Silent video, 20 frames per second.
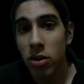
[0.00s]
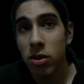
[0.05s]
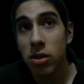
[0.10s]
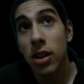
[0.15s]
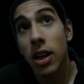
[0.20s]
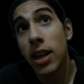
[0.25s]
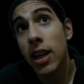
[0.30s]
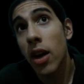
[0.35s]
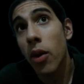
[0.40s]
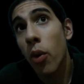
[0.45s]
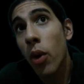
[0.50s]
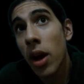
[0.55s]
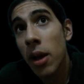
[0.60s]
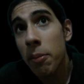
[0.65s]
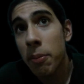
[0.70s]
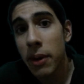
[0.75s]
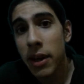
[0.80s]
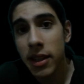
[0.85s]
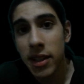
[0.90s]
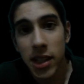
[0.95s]
Estaría guay
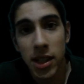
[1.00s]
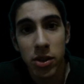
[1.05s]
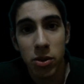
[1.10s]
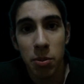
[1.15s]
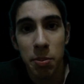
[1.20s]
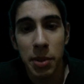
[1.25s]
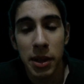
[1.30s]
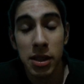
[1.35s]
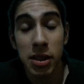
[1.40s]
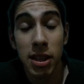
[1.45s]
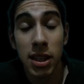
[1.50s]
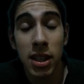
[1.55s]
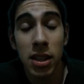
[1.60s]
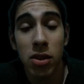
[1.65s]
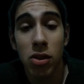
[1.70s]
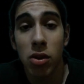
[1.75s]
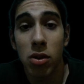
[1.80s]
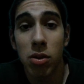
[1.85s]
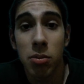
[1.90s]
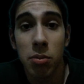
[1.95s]
para echarse un
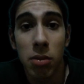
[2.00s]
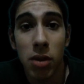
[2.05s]
paseíto,